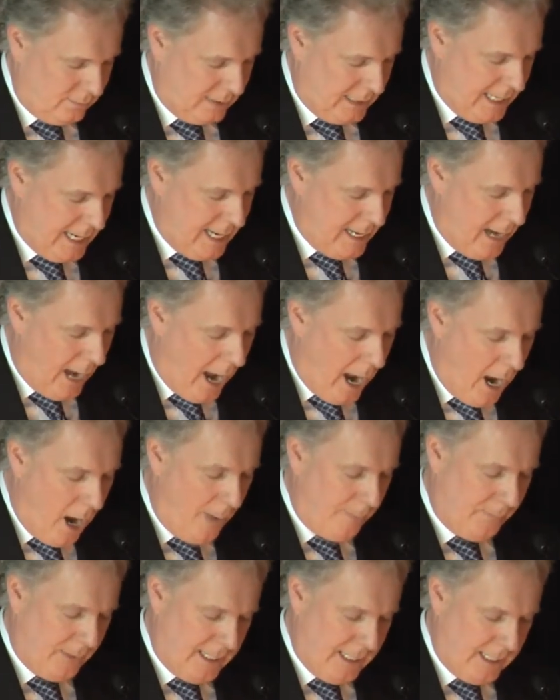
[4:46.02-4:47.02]
Quelle
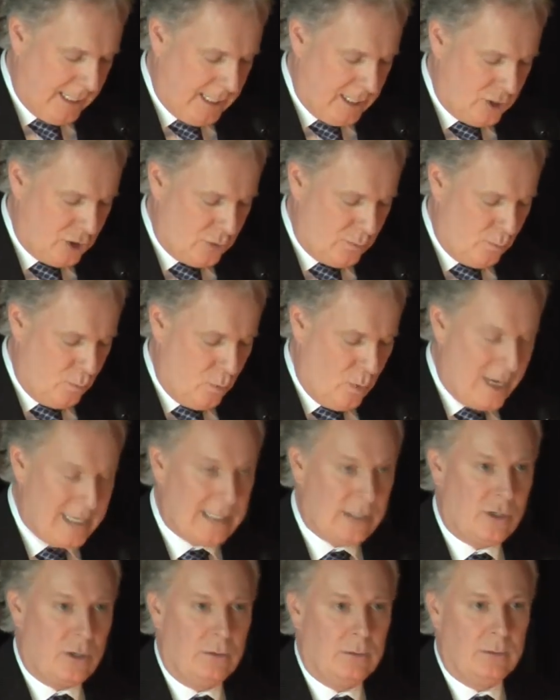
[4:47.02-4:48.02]
ample et riche
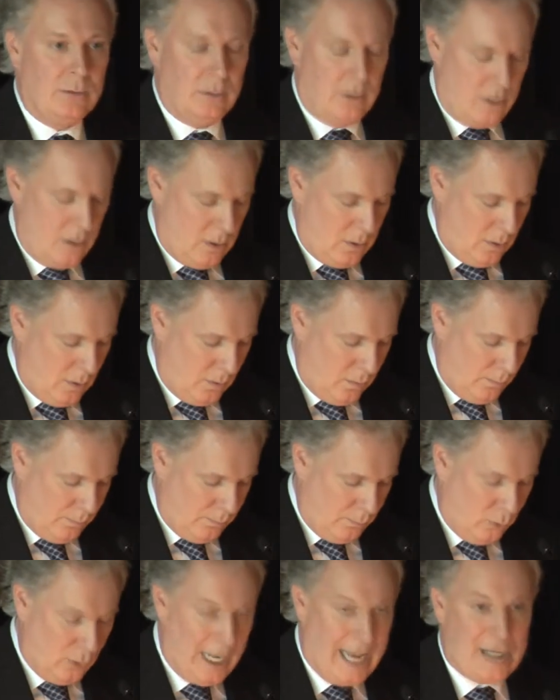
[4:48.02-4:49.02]
moisson
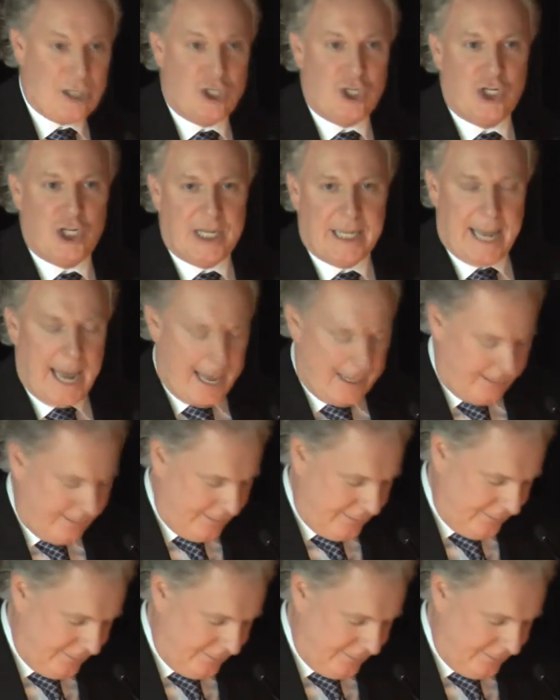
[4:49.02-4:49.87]
pour la chicane.